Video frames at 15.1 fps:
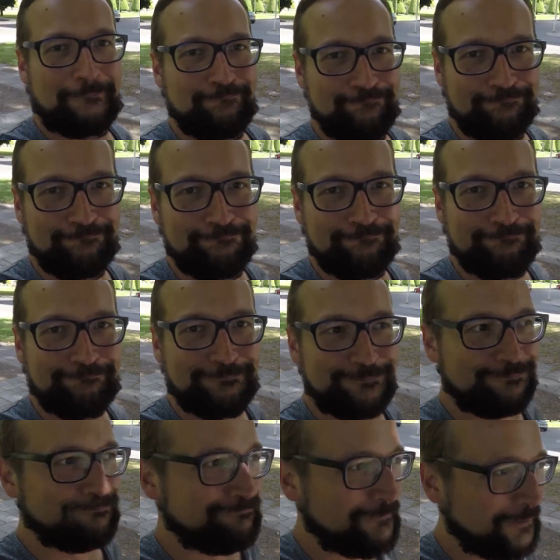
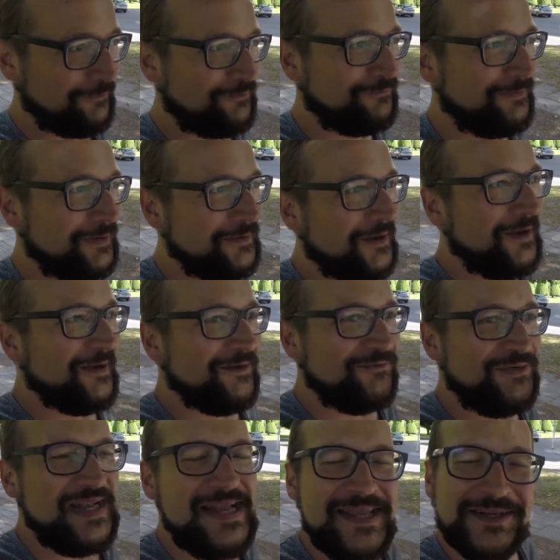Hm, ich
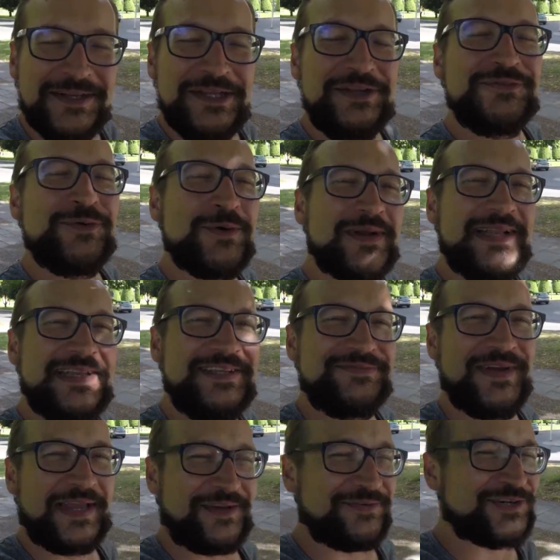will hier nicht wirklich
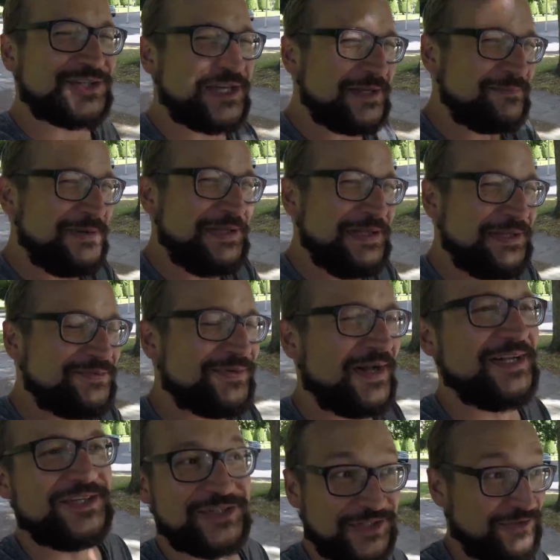weg, versteht mich nicht falsch.